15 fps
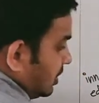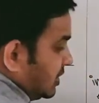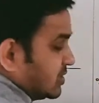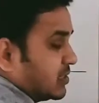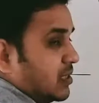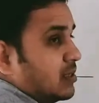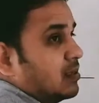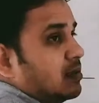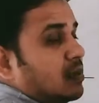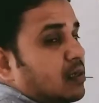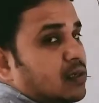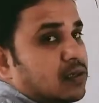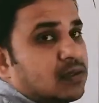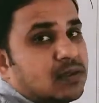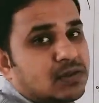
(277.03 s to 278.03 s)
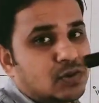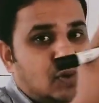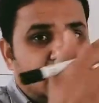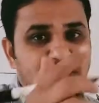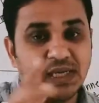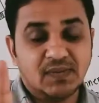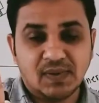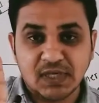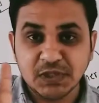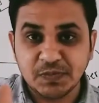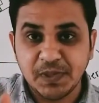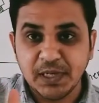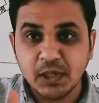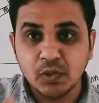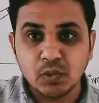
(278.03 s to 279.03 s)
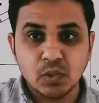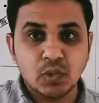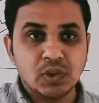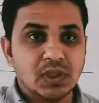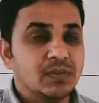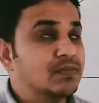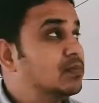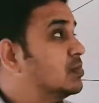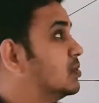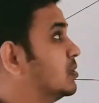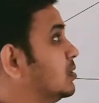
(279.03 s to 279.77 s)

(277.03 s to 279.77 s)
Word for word: हसन सो आई हैव एक्सप्लेन यू टू टर्म